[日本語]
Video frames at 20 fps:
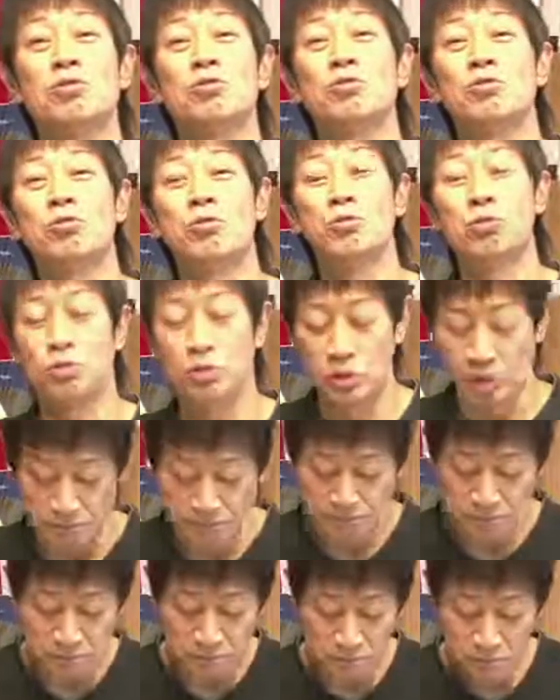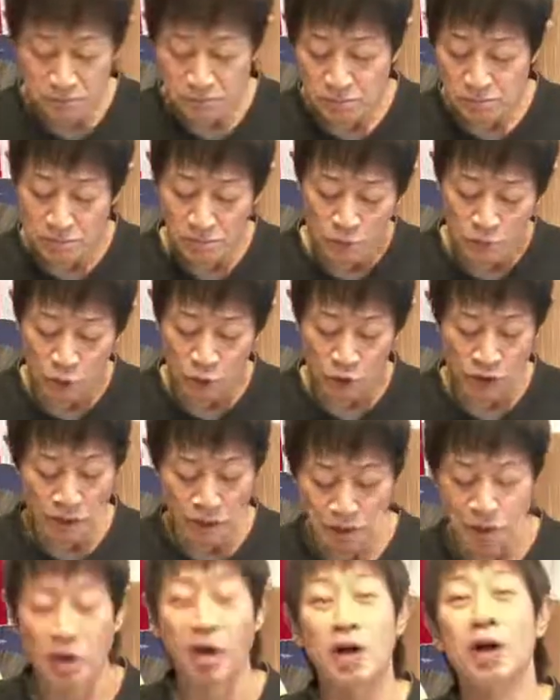の当時、沖縄
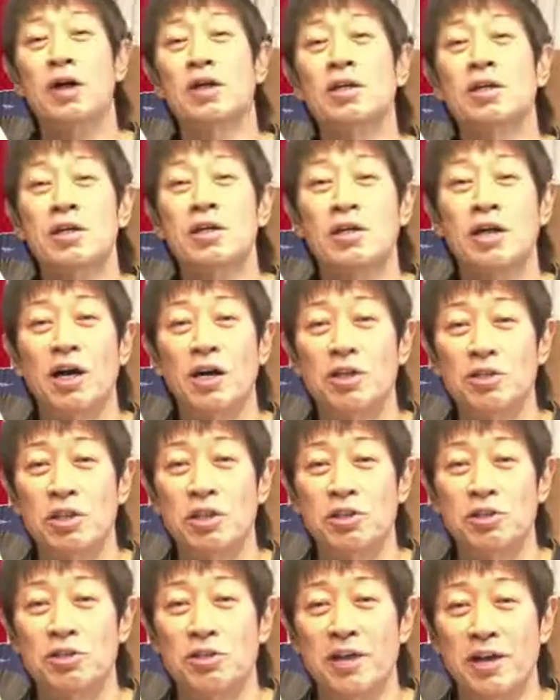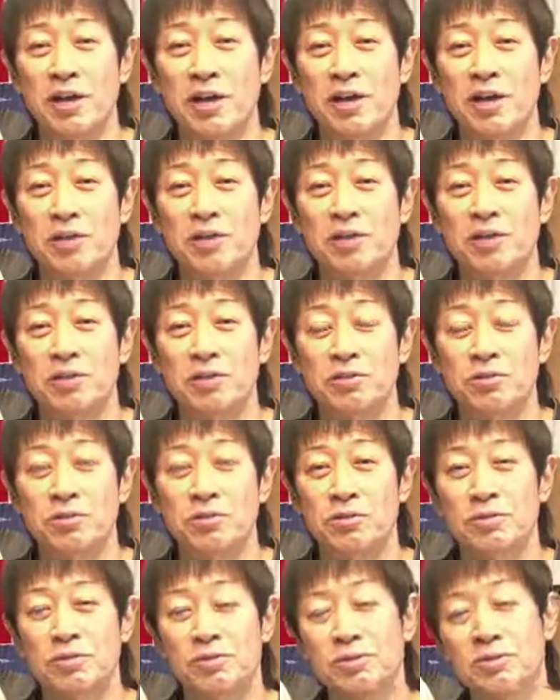では空手ってね、
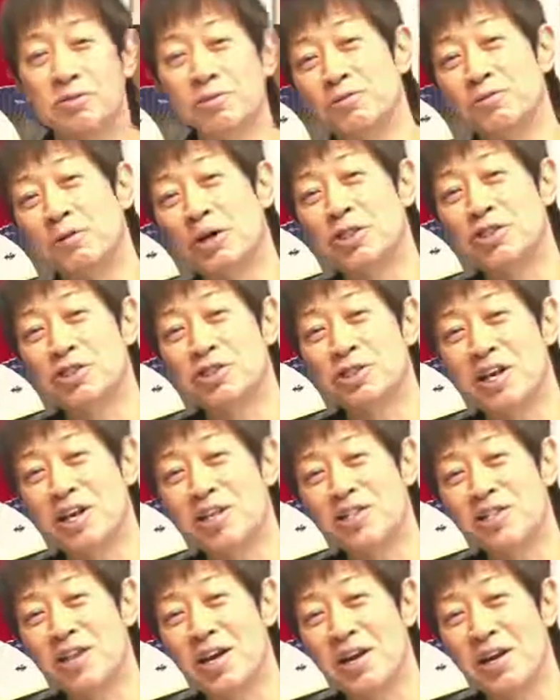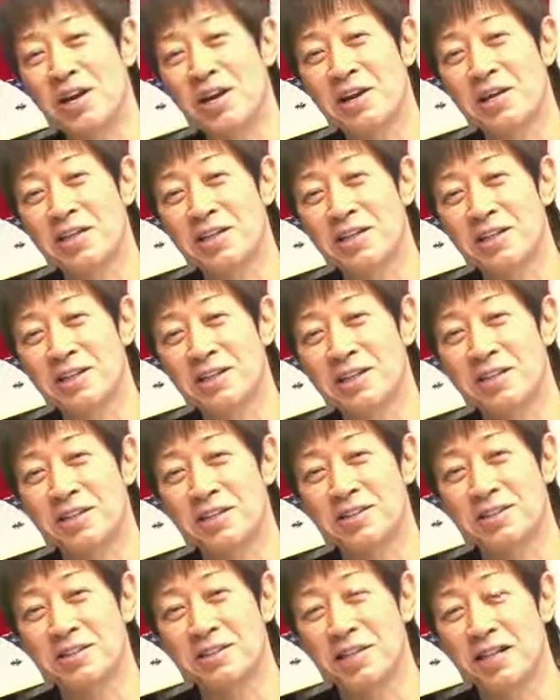こう、忘れ去られかけ
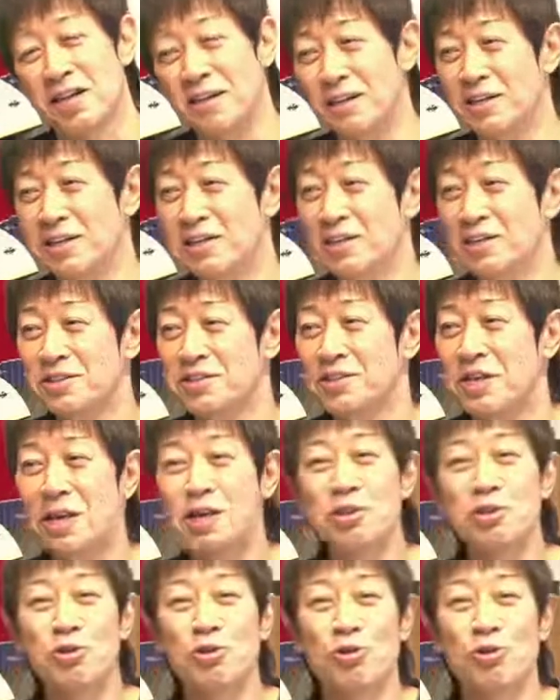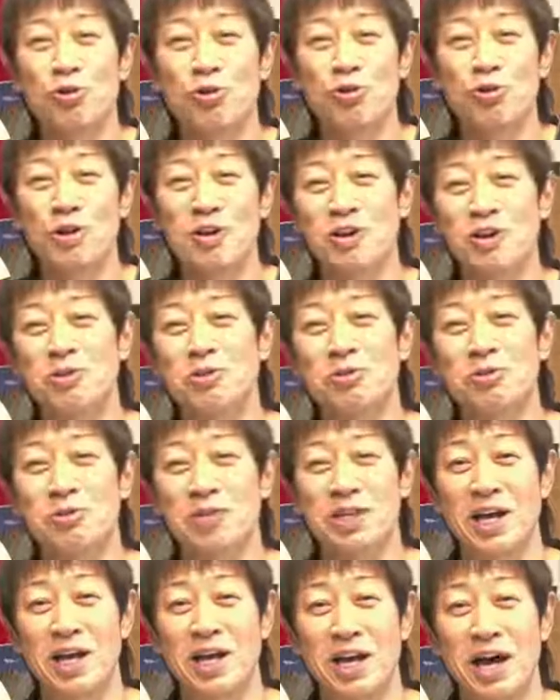た伝統芸能み
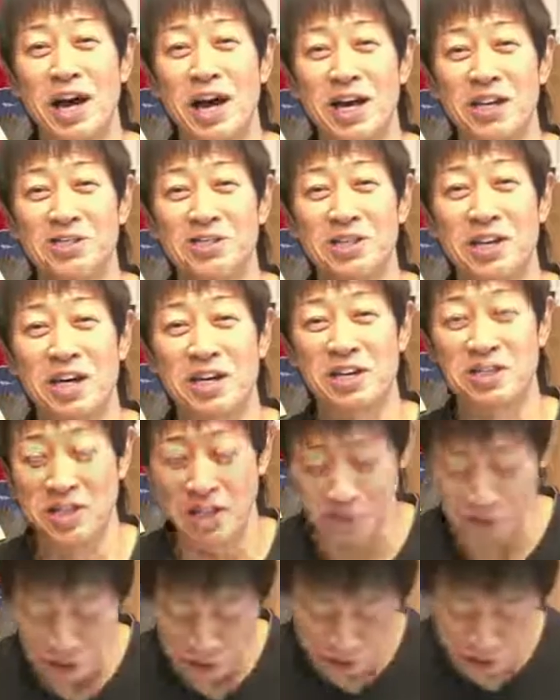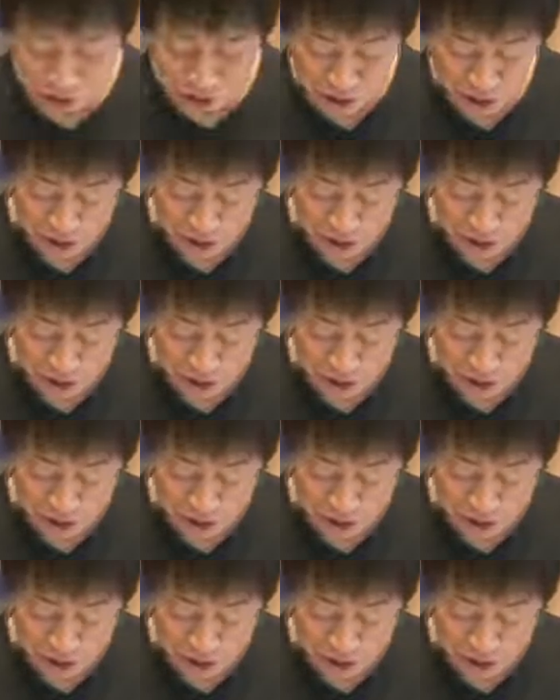たいな扱いになりつつ